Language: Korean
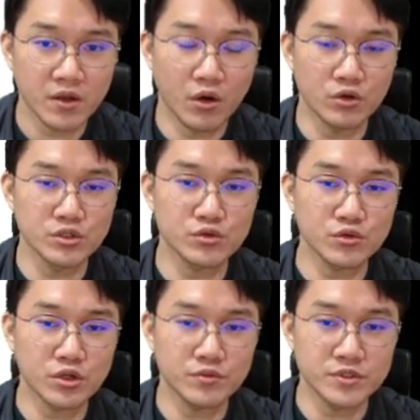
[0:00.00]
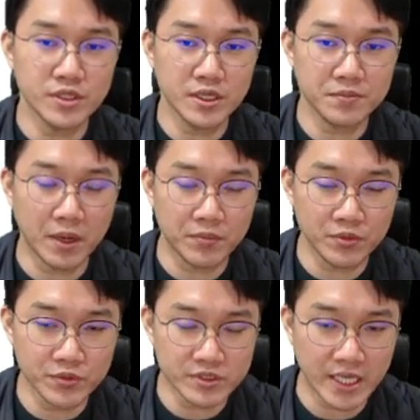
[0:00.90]
어느 정도 여러분들이
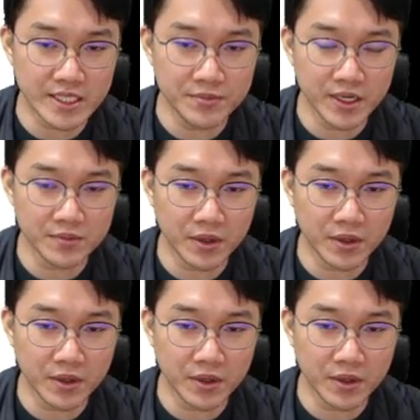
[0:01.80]
반법론 자기만의